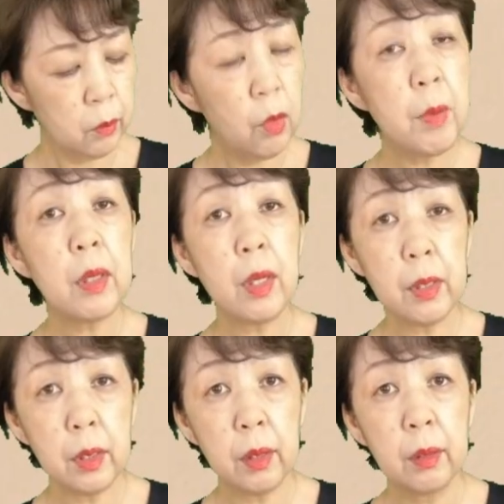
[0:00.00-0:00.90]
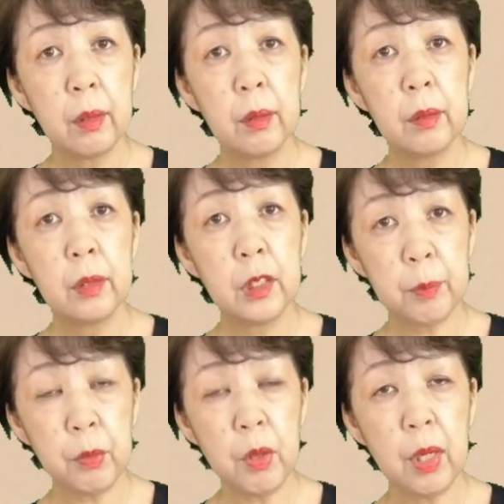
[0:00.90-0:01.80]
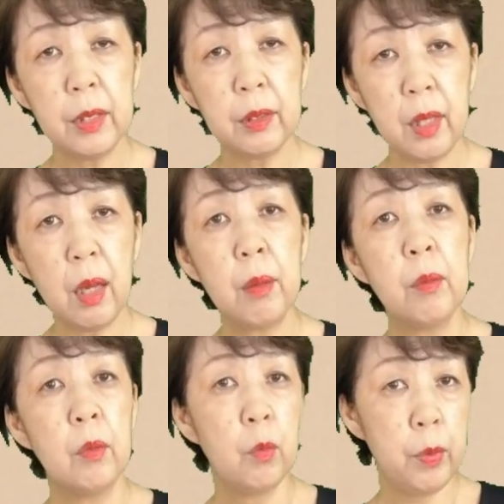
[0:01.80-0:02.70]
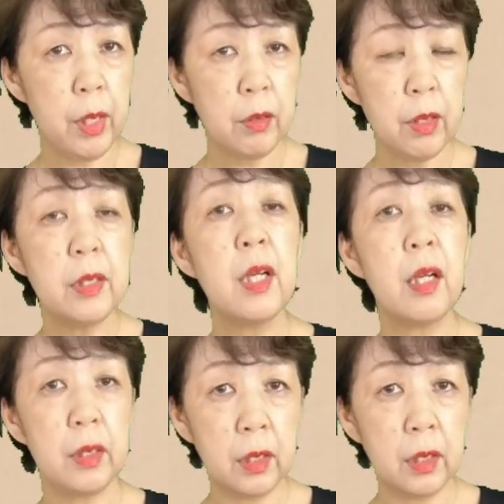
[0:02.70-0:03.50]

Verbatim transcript: 細かいシボの入ったフェイクレザー